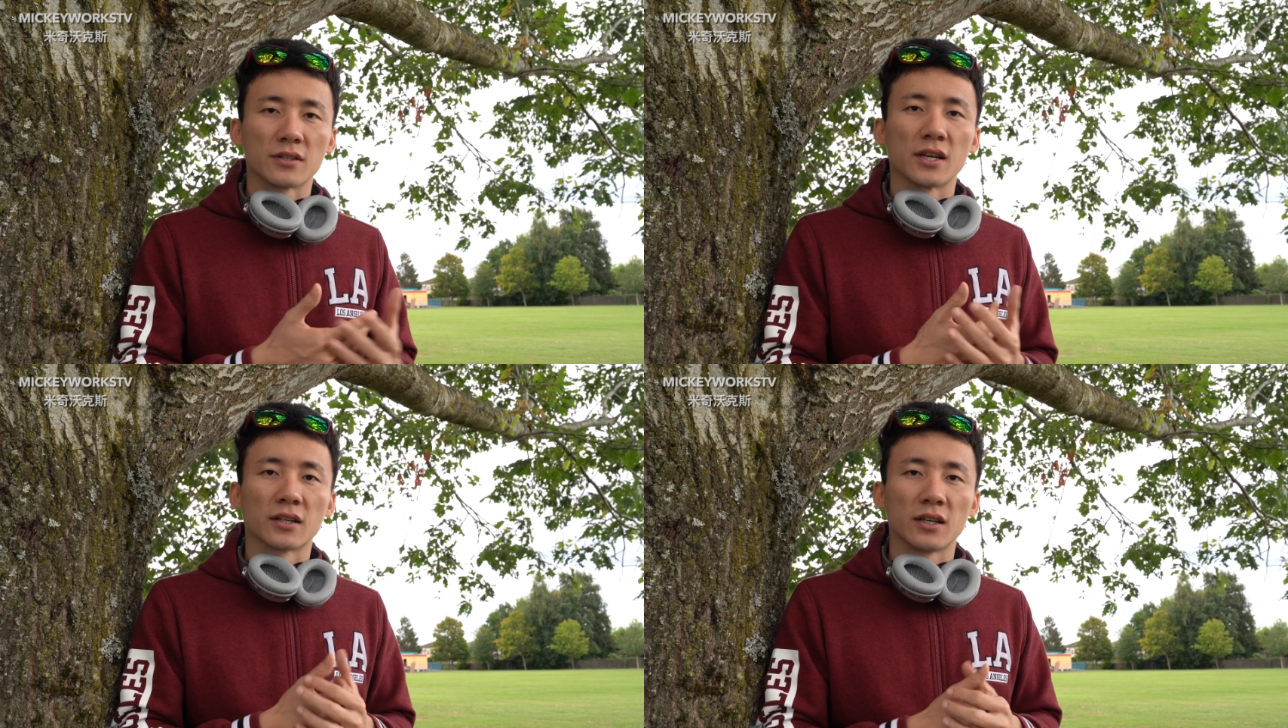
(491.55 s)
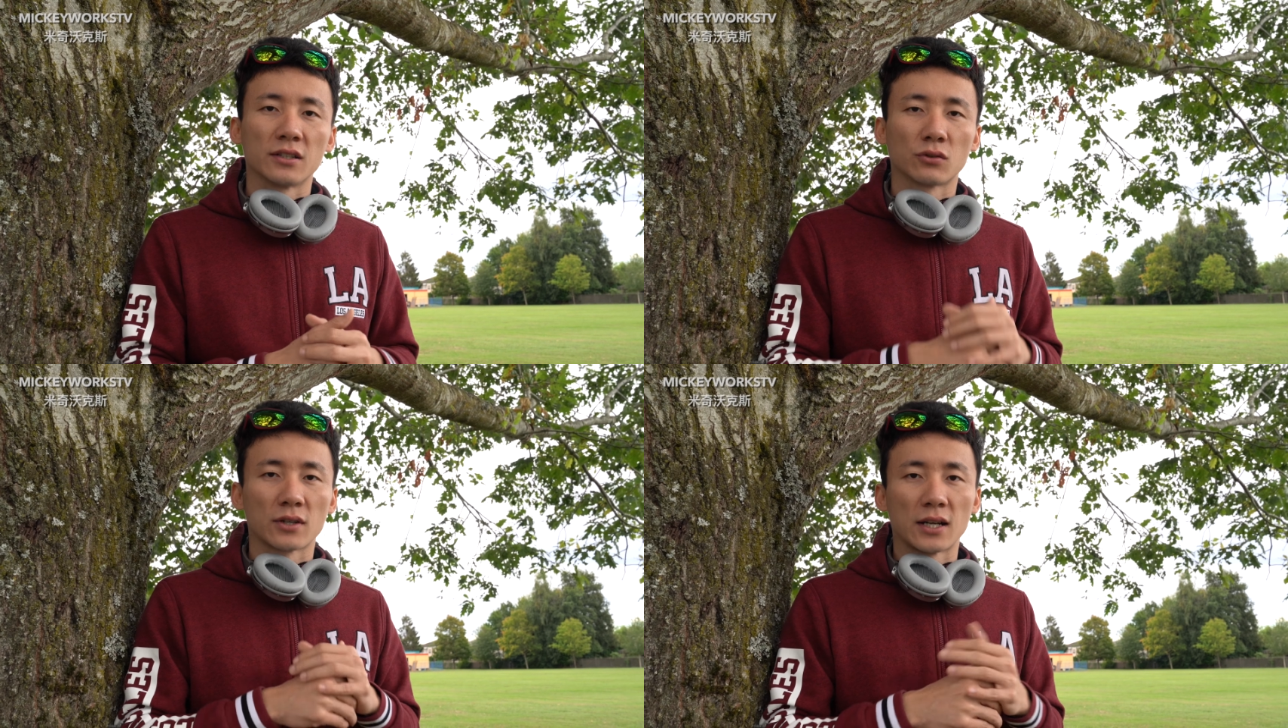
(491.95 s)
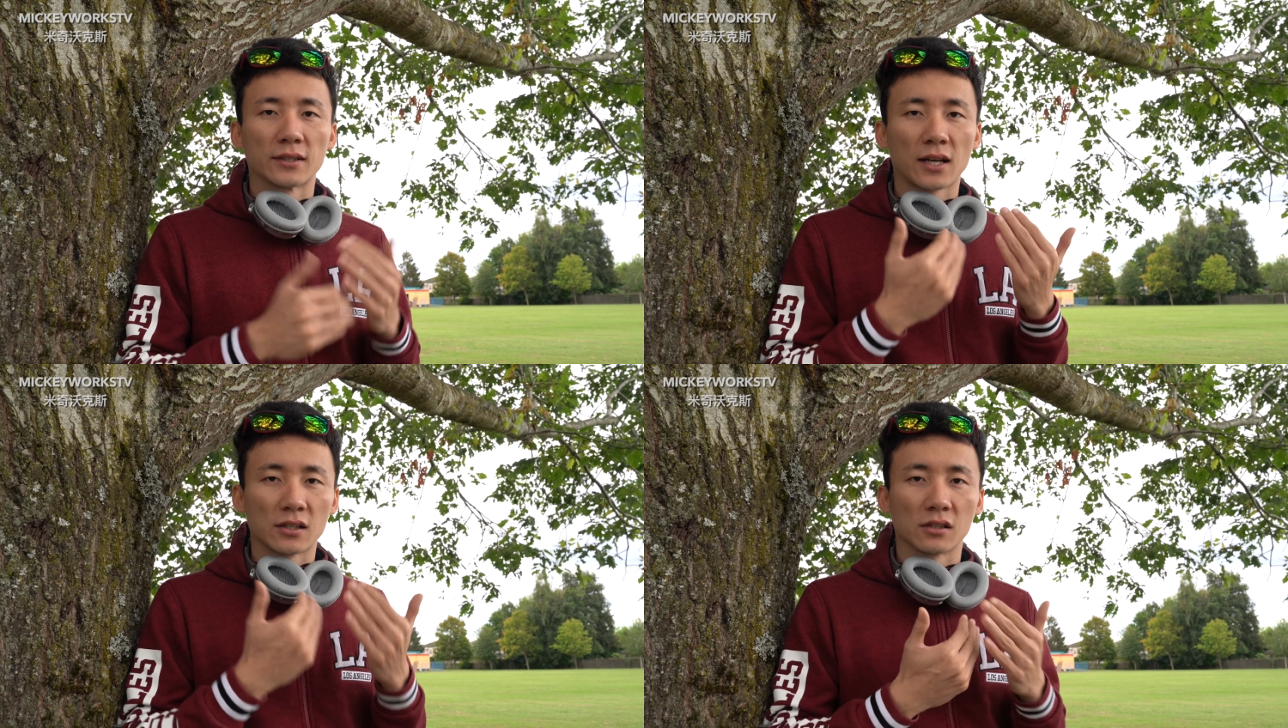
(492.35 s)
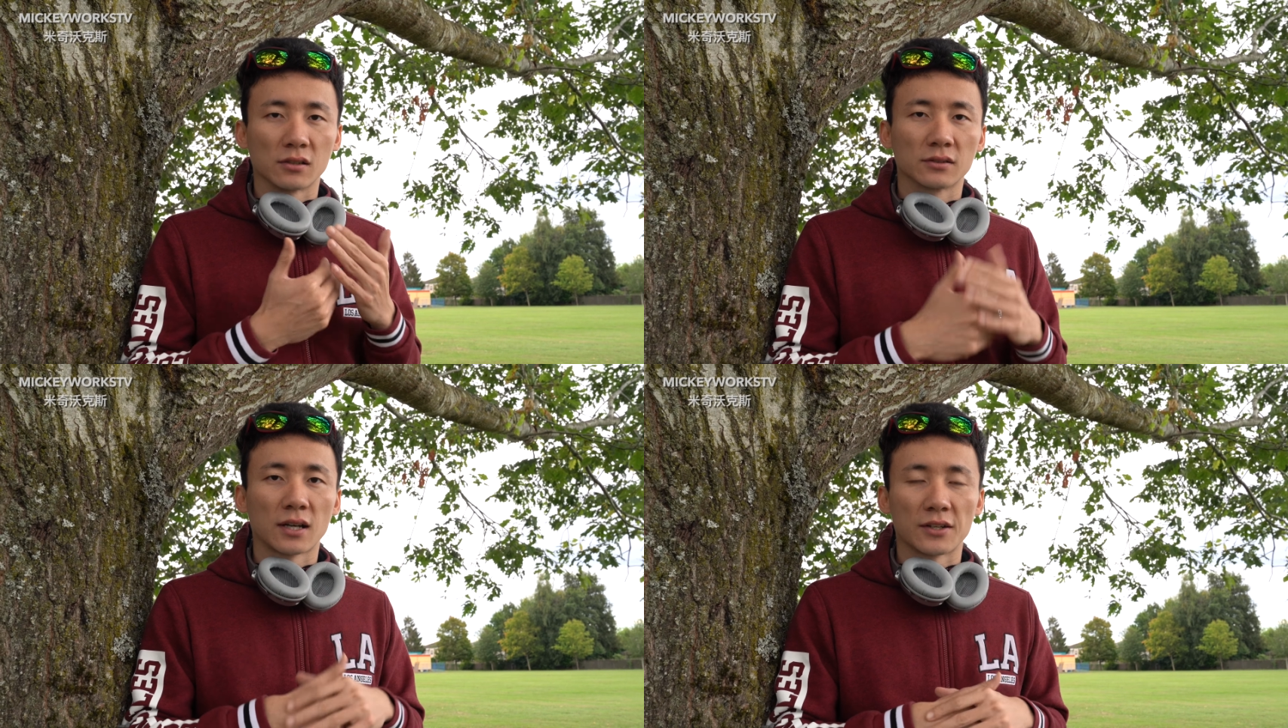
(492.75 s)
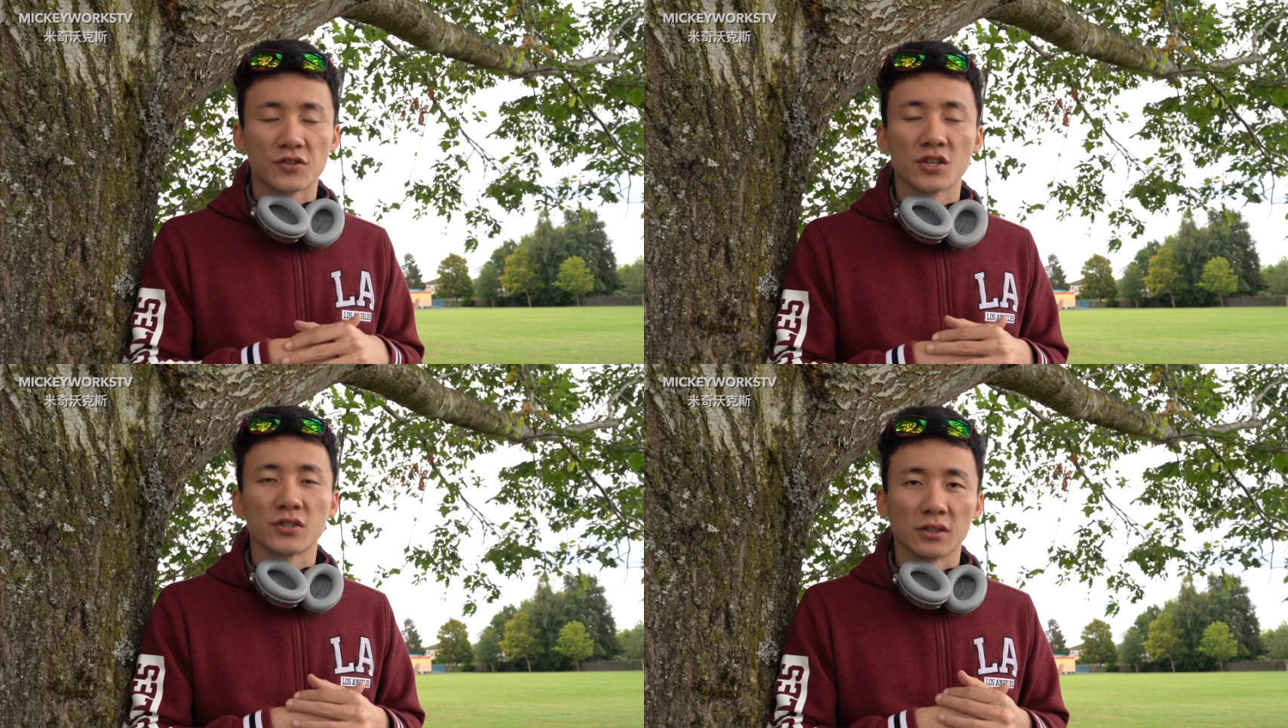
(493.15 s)
你也可以坐下来带着它
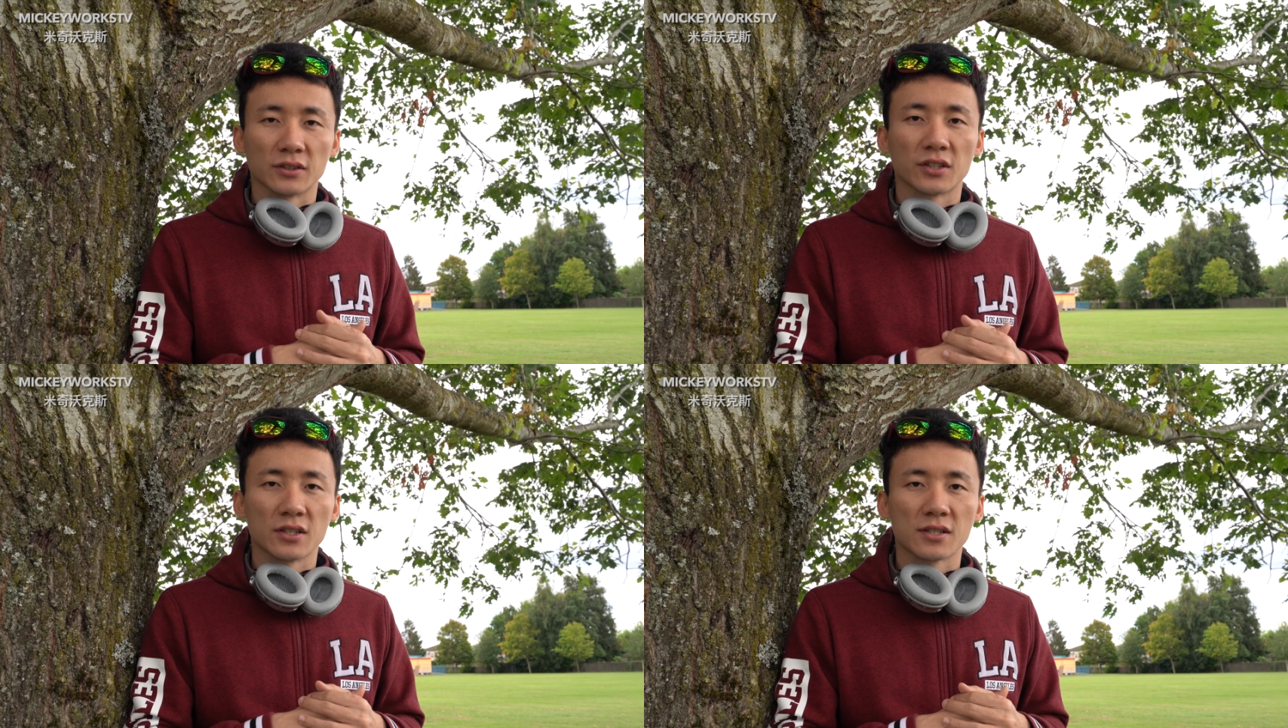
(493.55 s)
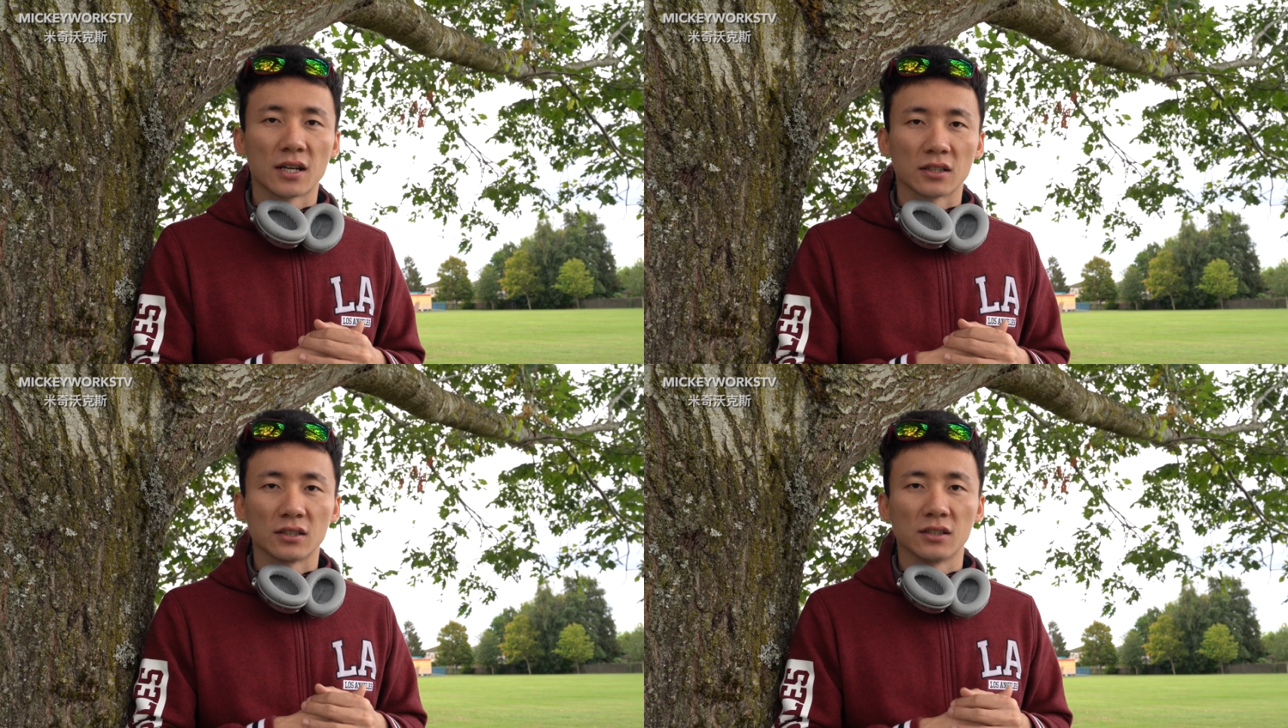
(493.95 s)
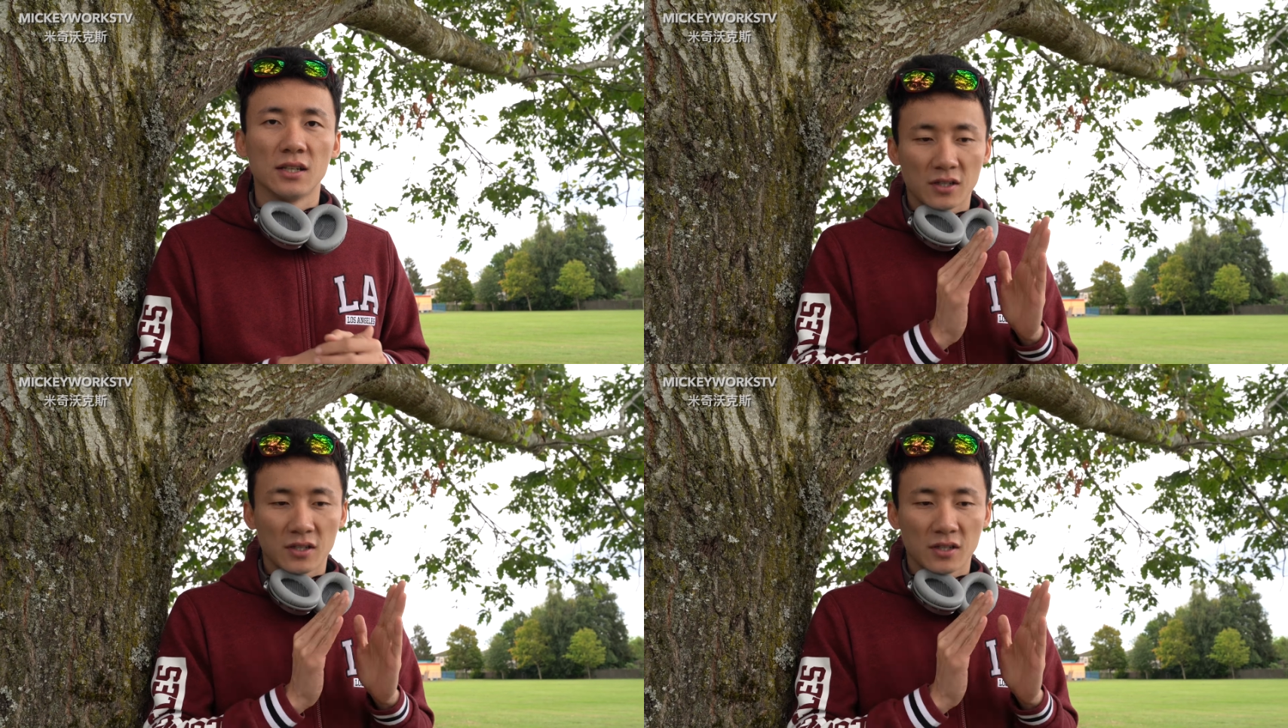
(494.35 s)
静静的听一下歌。